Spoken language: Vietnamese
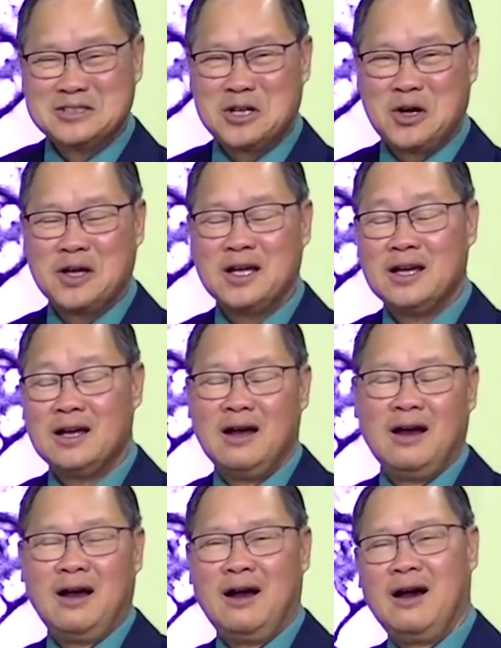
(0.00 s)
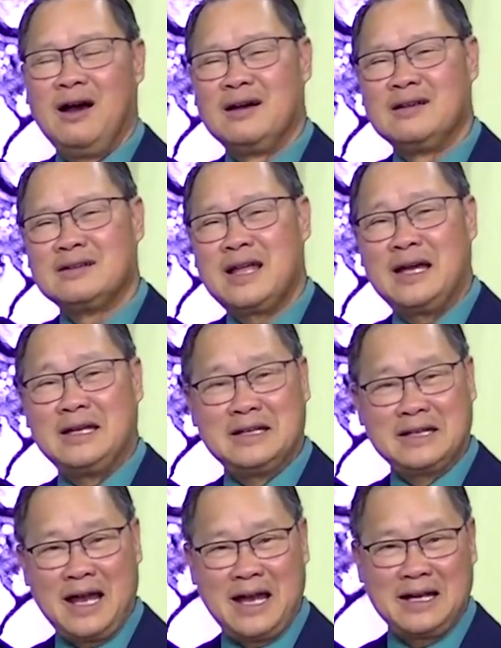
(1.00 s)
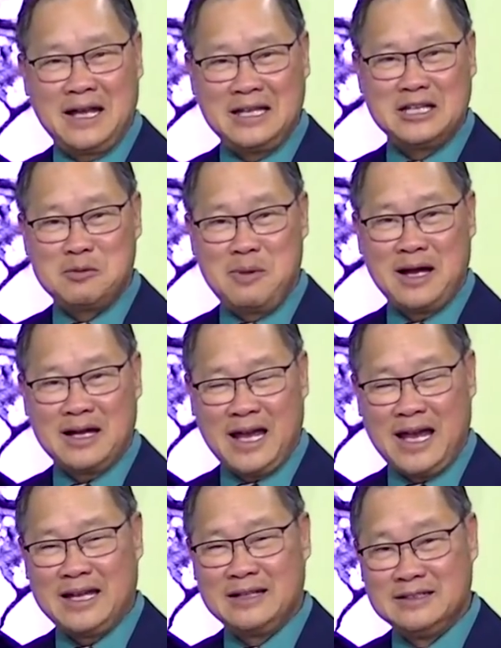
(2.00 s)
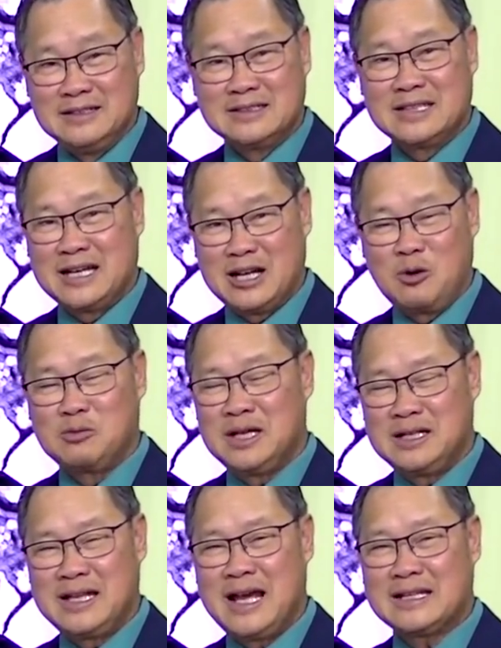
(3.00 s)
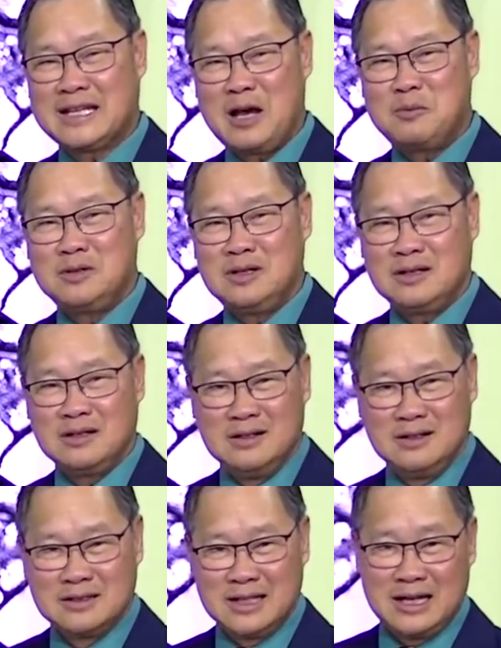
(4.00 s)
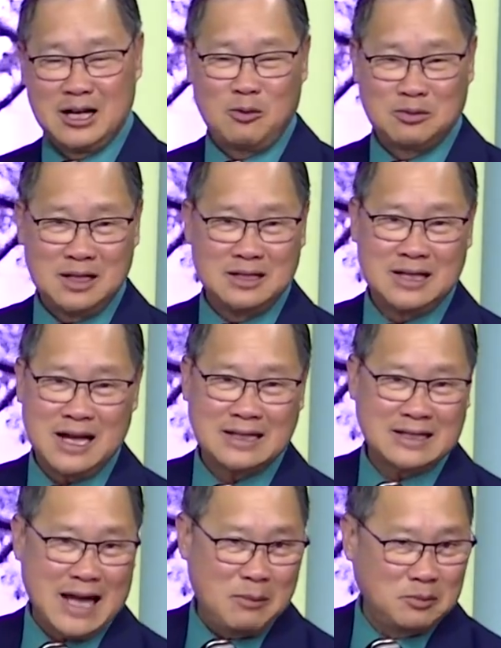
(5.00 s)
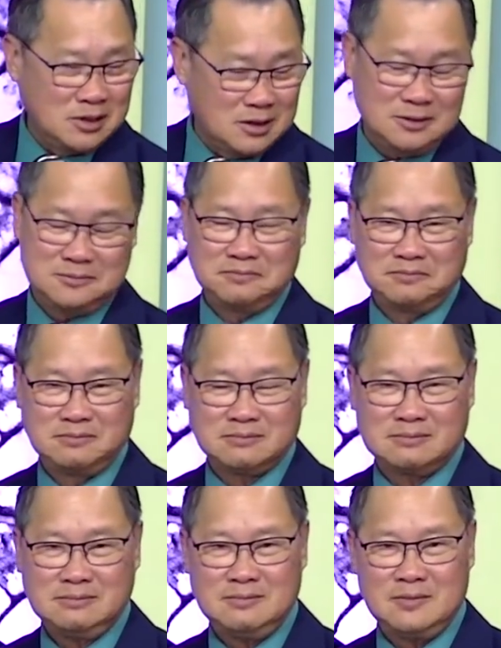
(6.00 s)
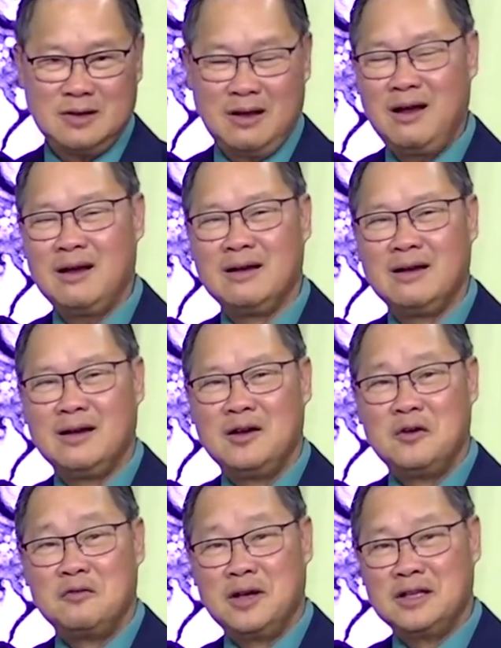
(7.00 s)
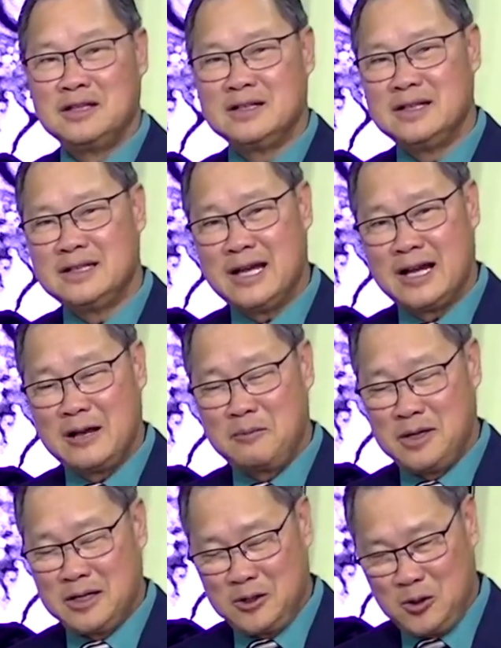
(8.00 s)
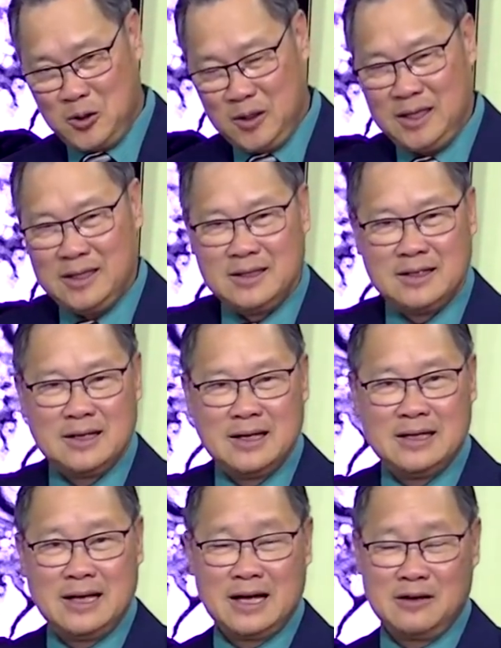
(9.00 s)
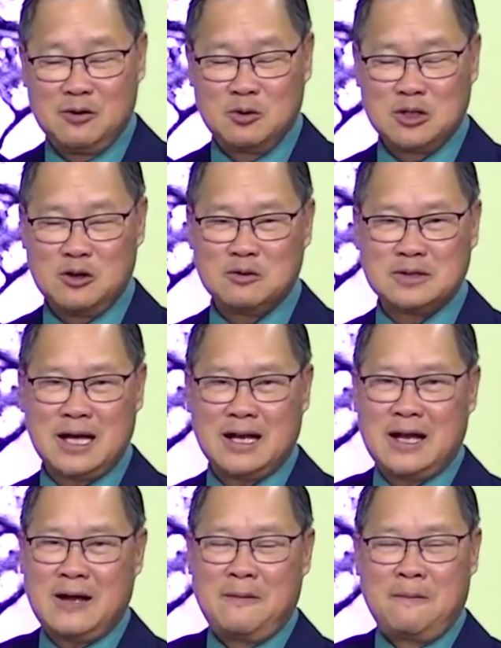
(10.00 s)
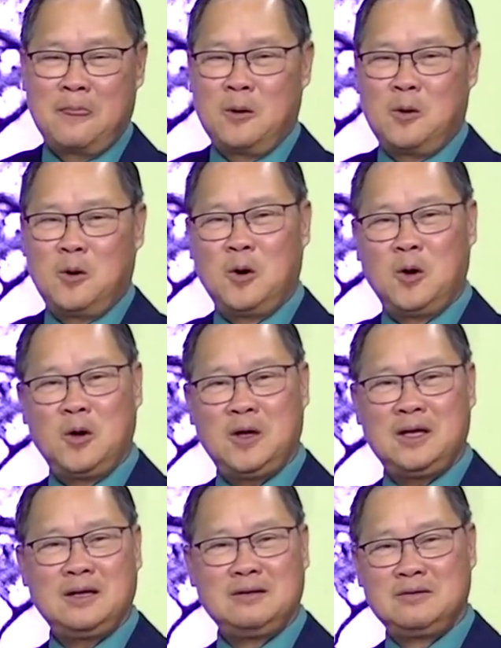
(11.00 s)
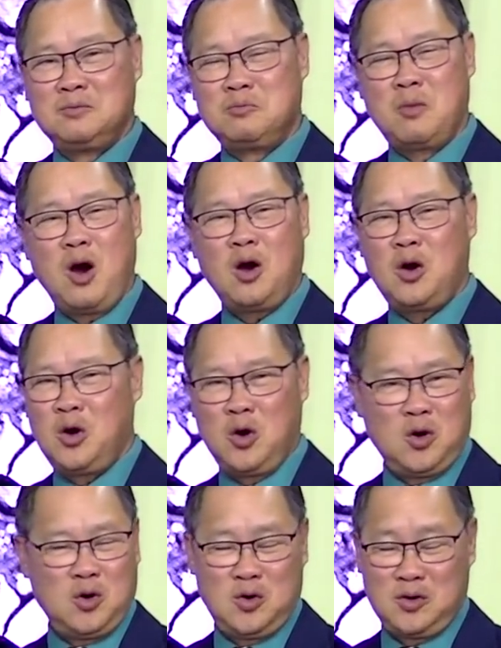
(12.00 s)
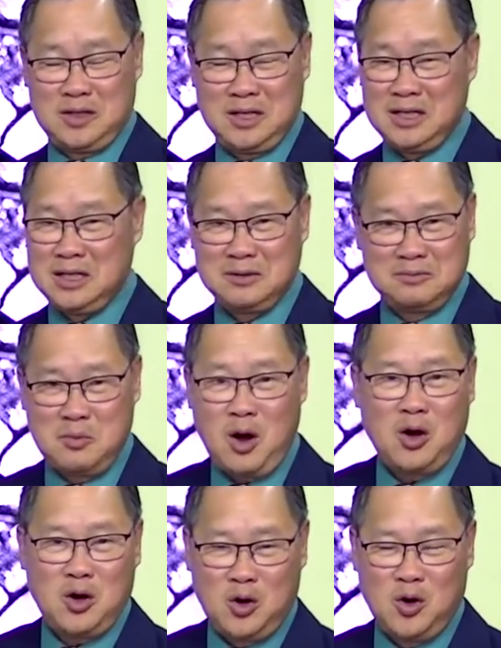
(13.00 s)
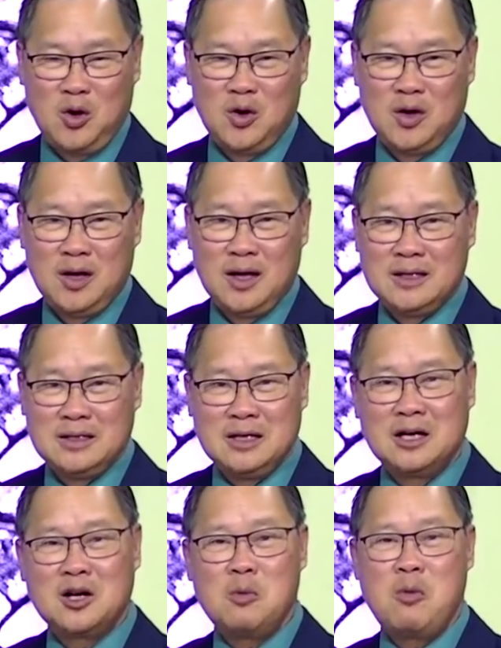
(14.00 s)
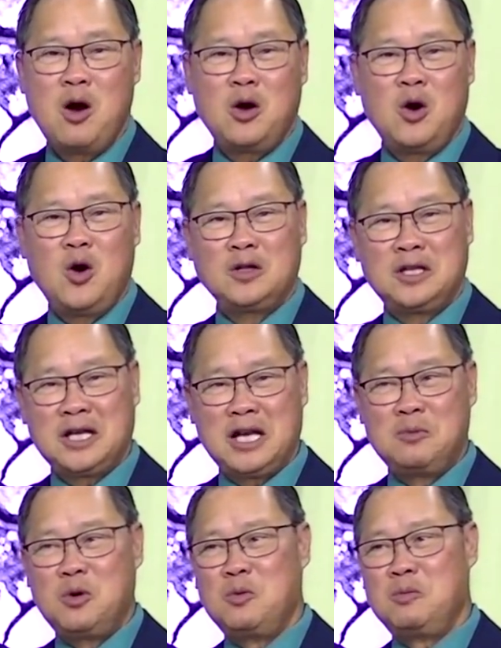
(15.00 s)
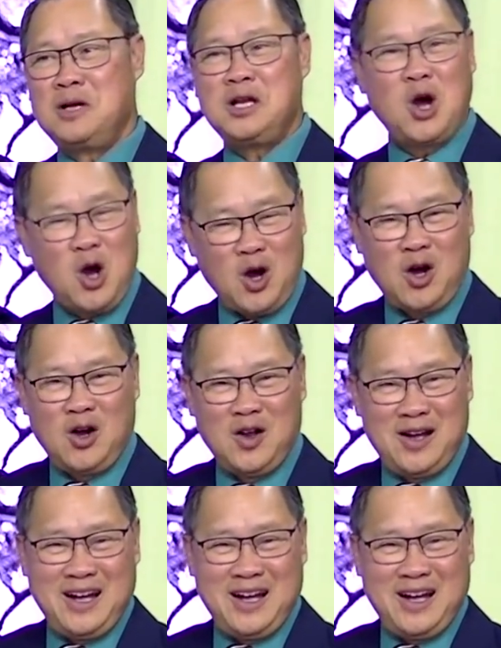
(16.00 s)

rồi à, ta hiên ngang đi giữa ban ngày đường ta rộng thênh thang ta bước đường ta rộng thênh thang tám thước đó và những người dân ở miền núi những người dân ở vùng sâu vùng xa là ôi bót khô nhớ ơn bót khô nhờ có bót khô thì cái bụng mới no